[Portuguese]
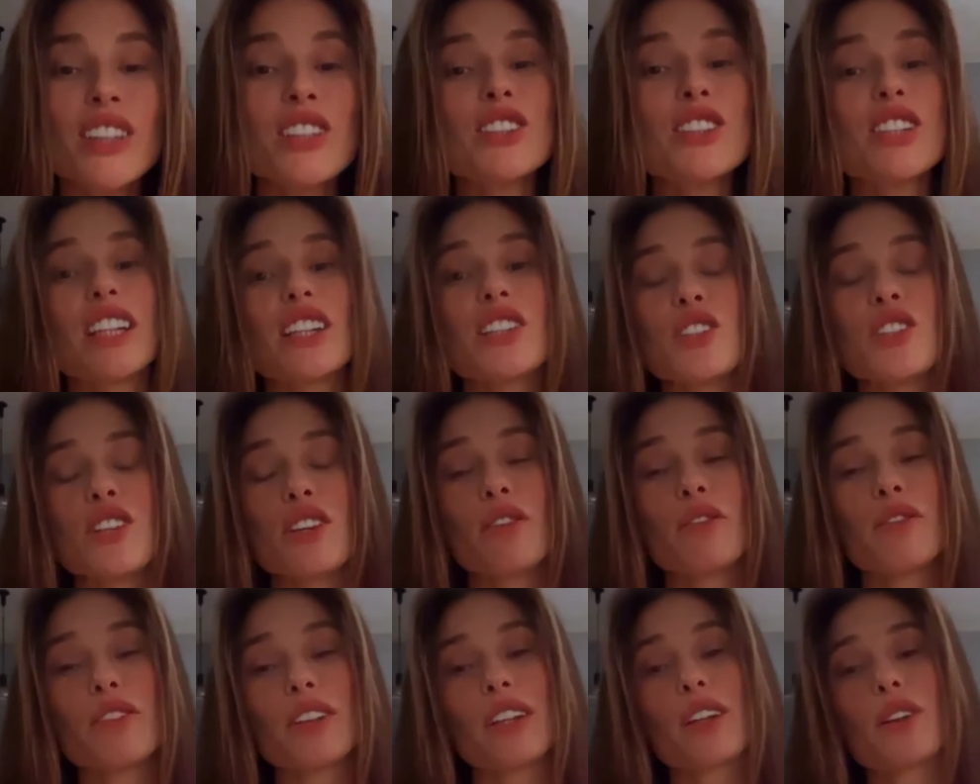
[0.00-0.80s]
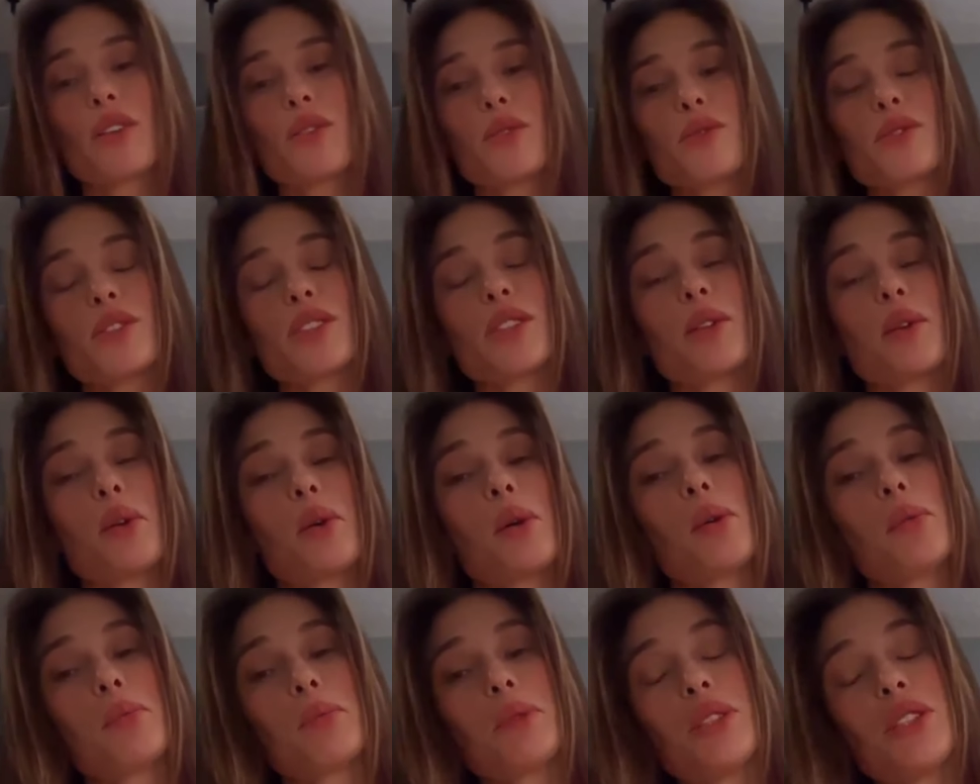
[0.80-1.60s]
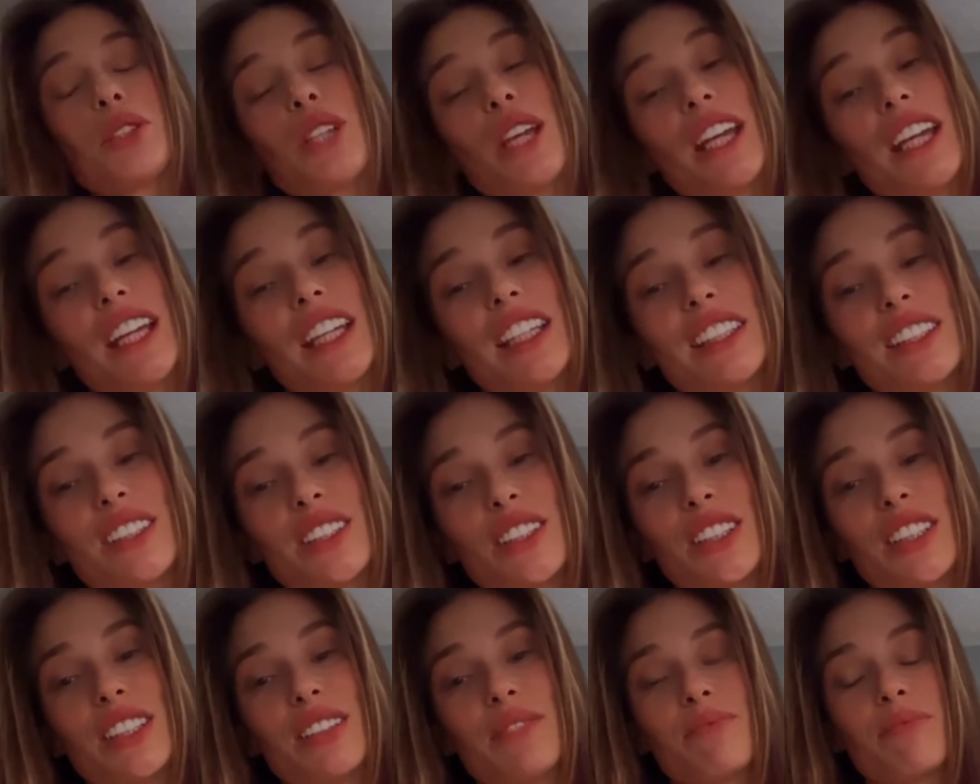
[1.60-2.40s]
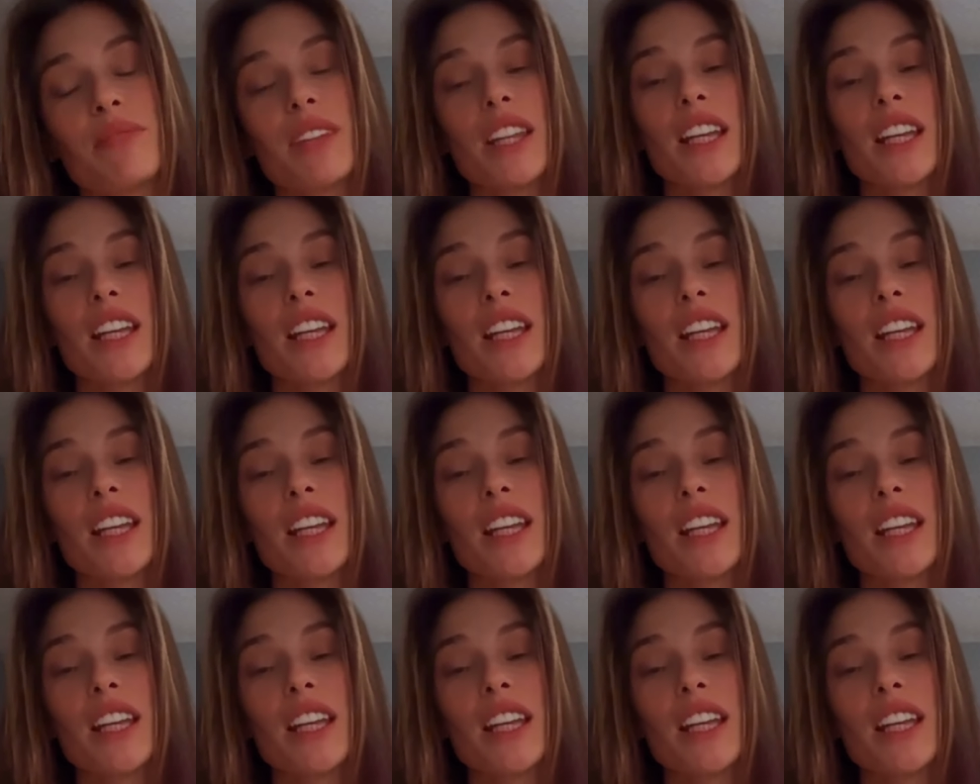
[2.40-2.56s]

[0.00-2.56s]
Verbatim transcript: Gente, não fica com ciúme, gente.